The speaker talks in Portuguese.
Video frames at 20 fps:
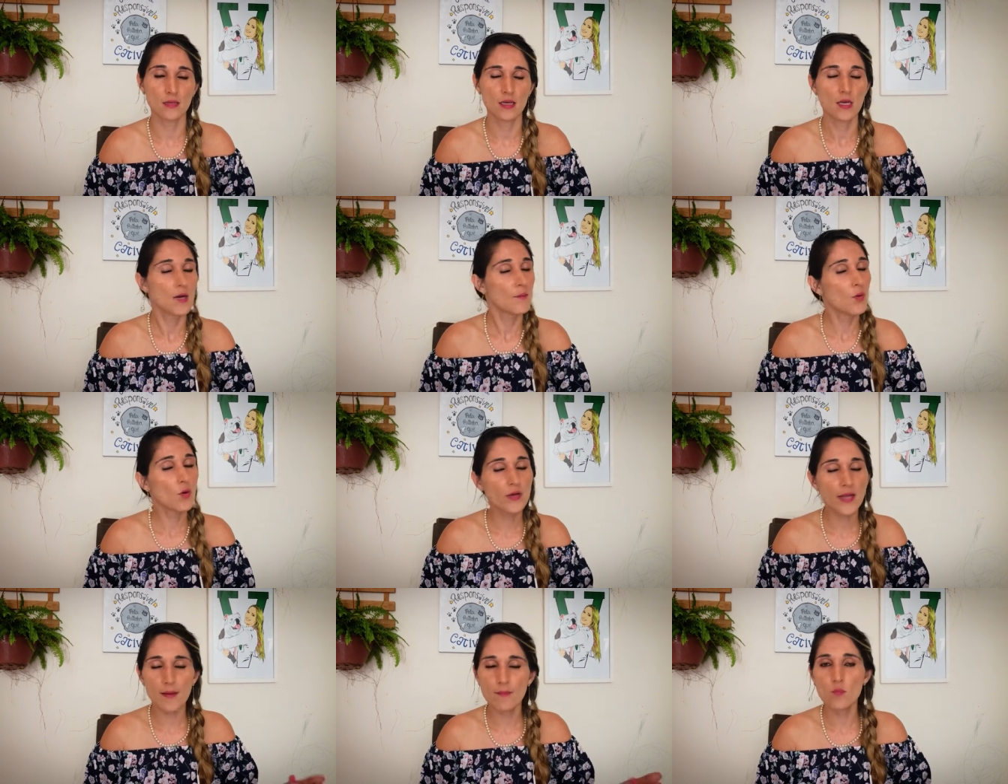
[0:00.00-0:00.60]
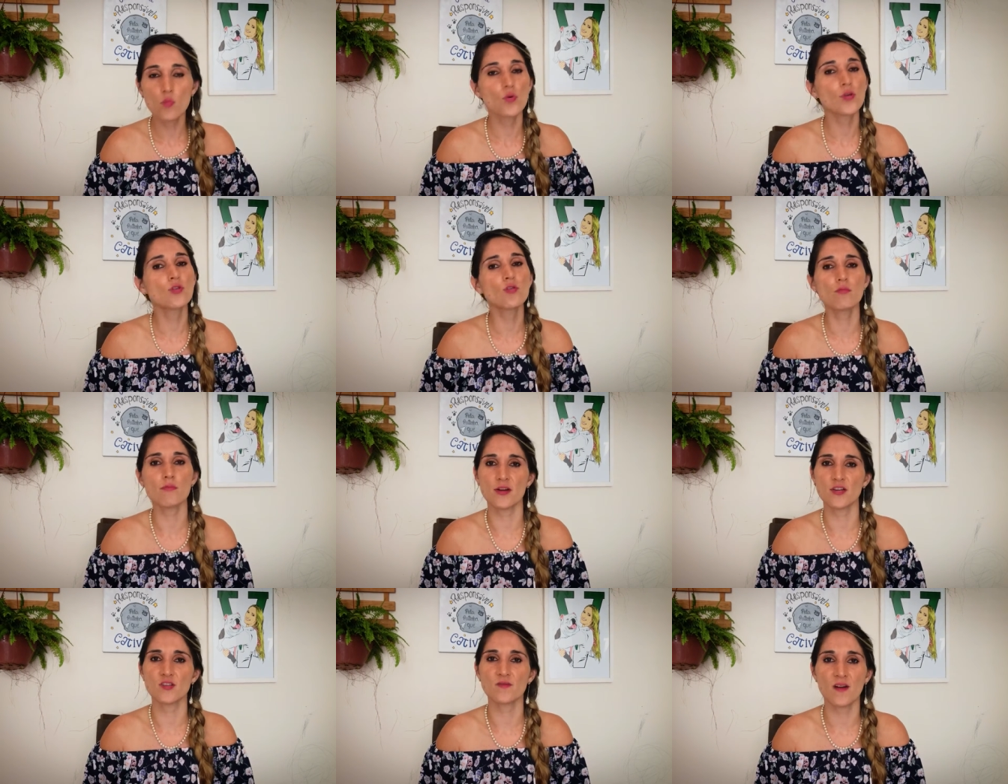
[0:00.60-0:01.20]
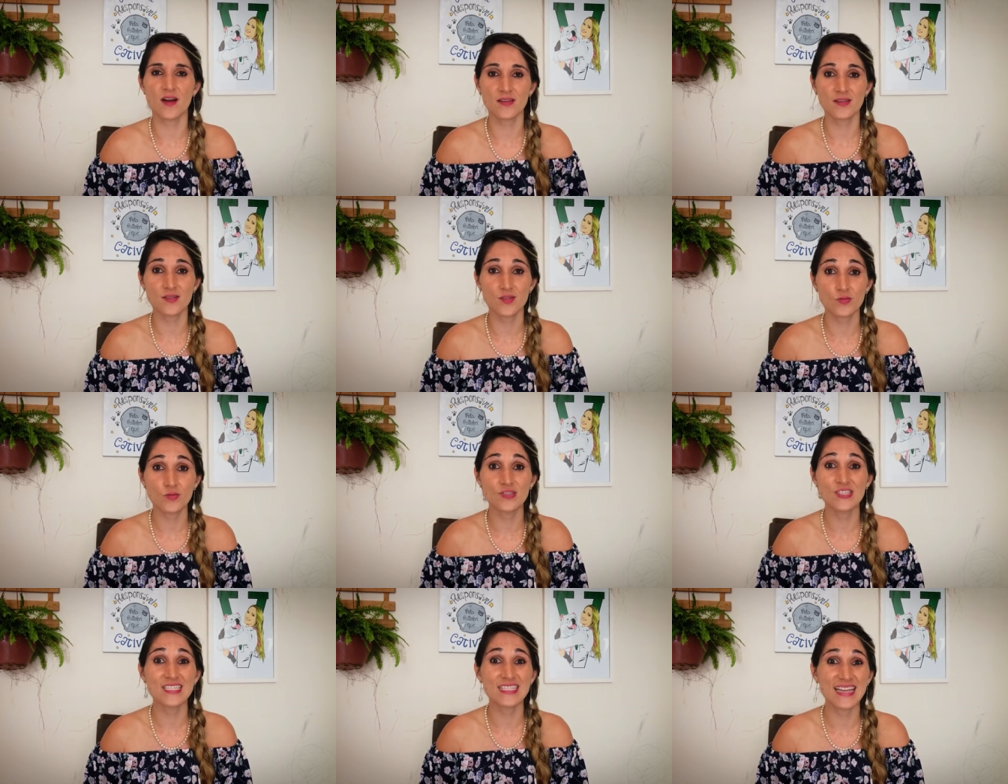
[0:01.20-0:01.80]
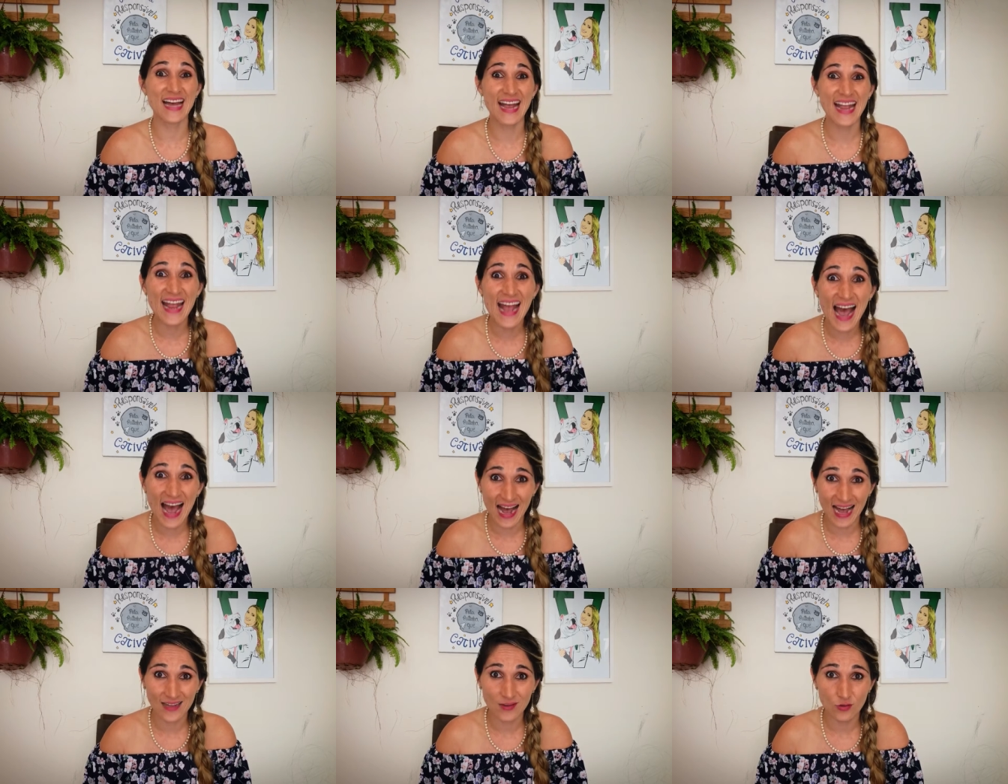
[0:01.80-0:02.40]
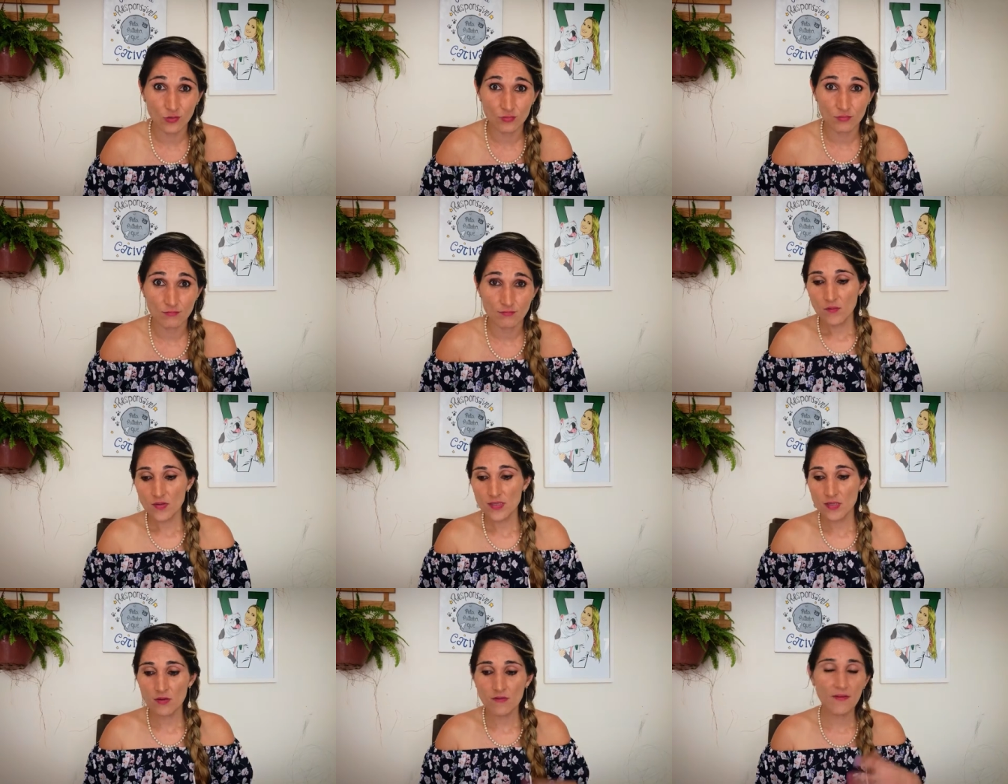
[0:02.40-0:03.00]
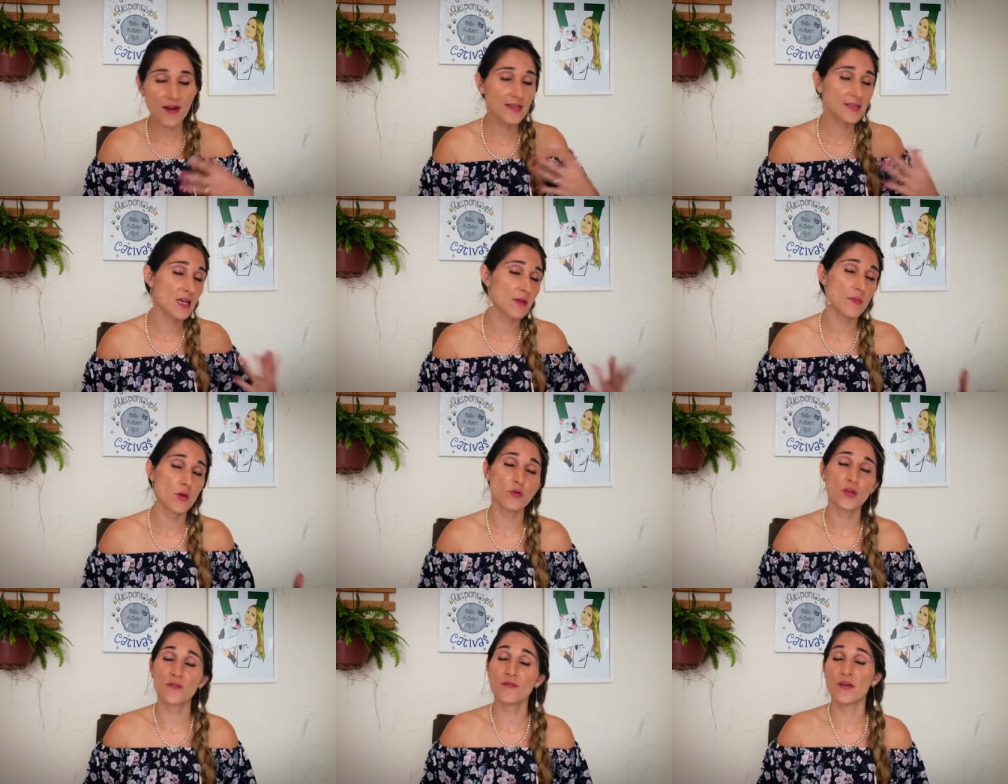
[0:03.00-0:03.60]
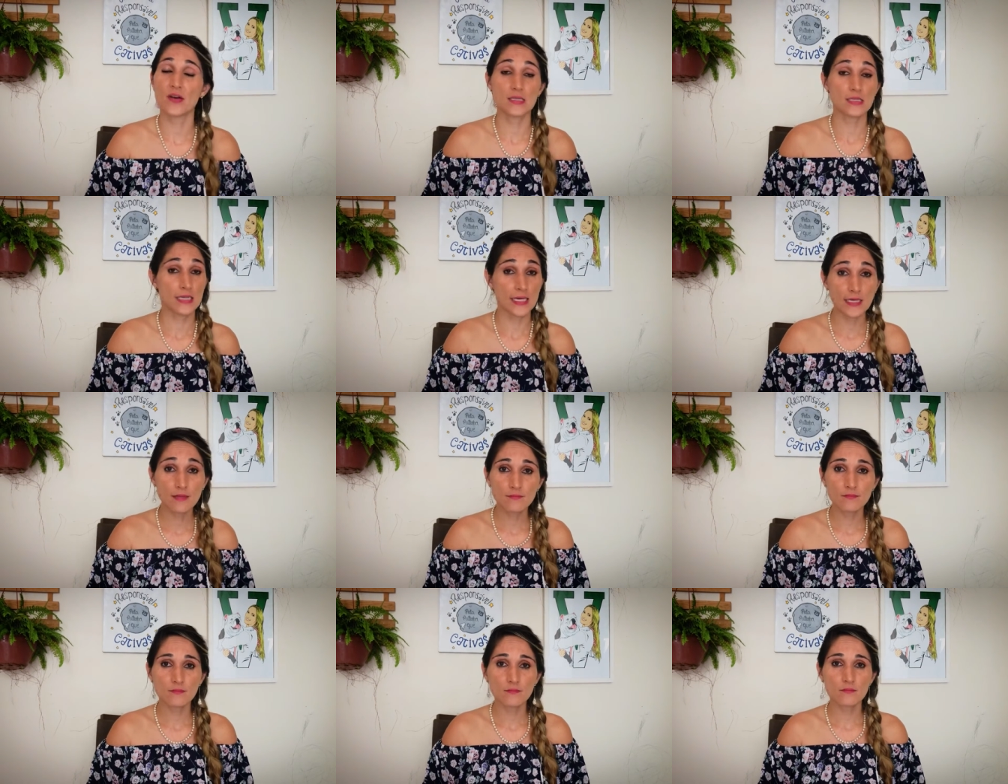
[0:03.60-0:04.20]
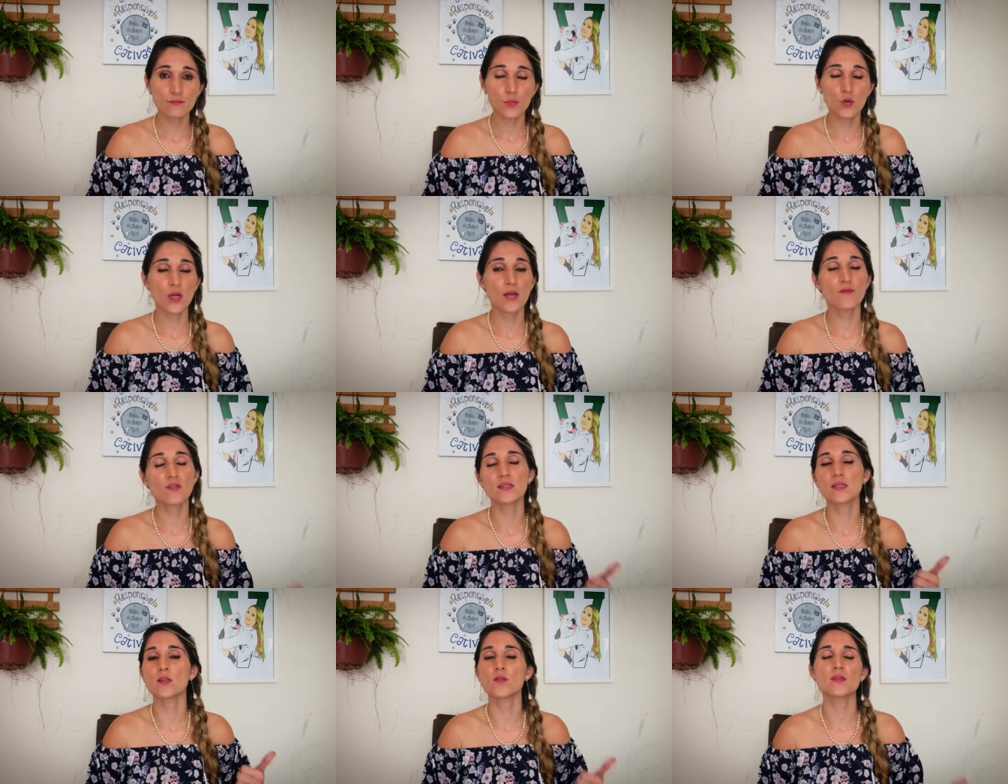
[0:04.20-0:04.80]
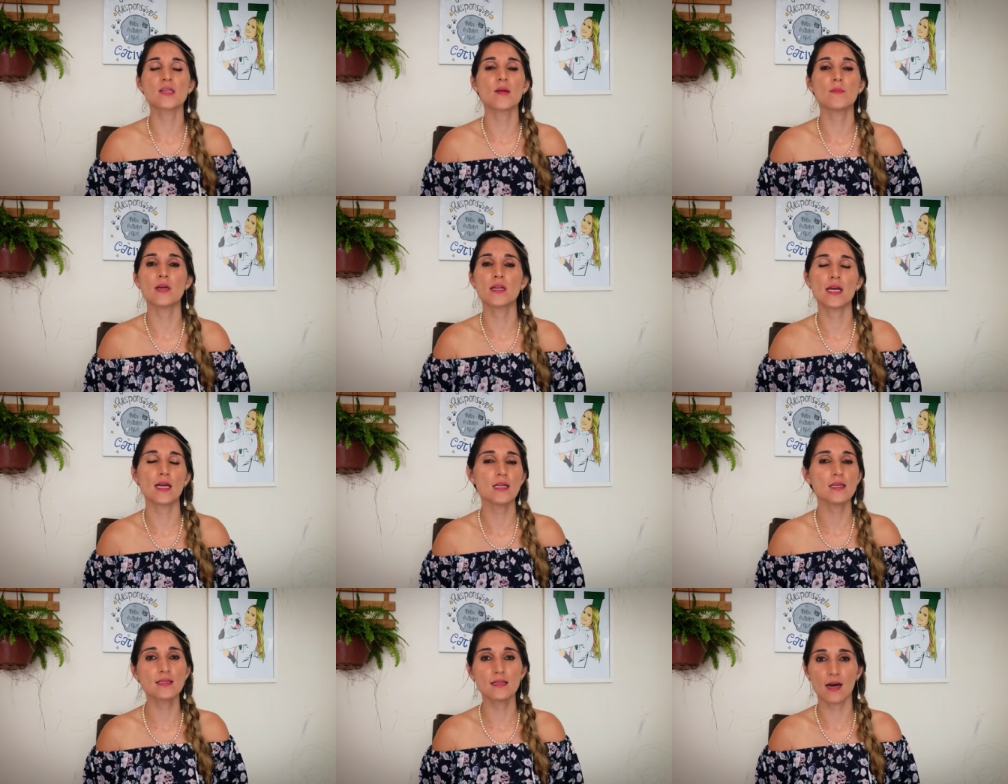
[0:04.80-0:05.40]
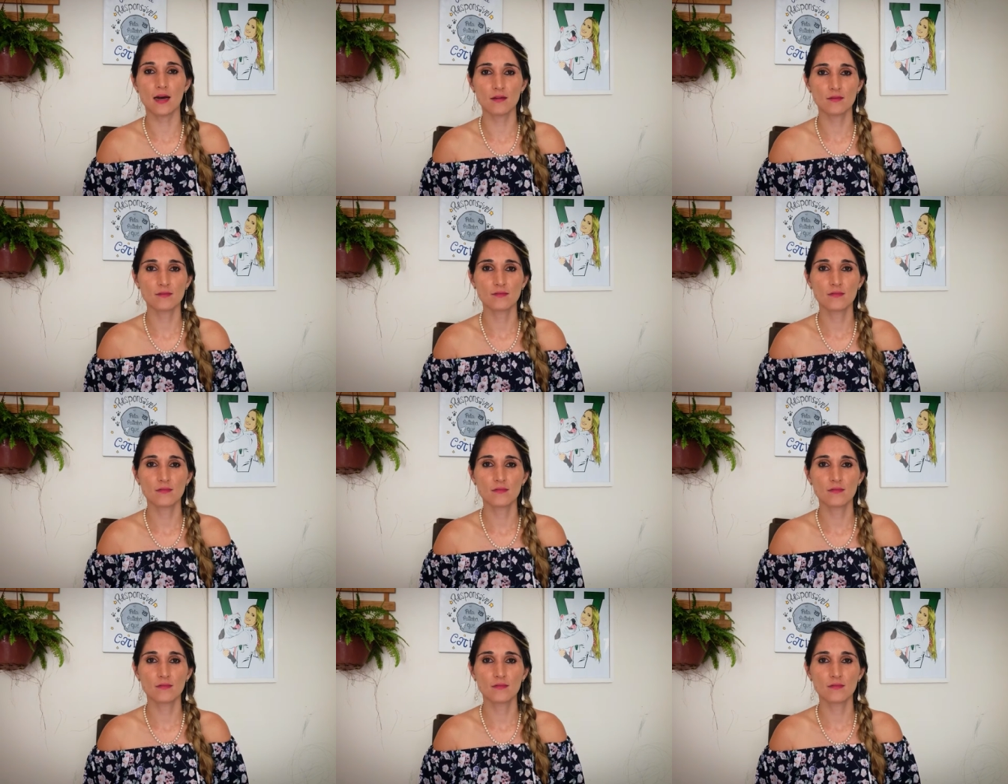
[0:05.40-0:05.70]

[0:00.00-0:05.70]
porque é muito mais fácil de dar errado. Você não vai saber o que fazer porque você não sabe analisar.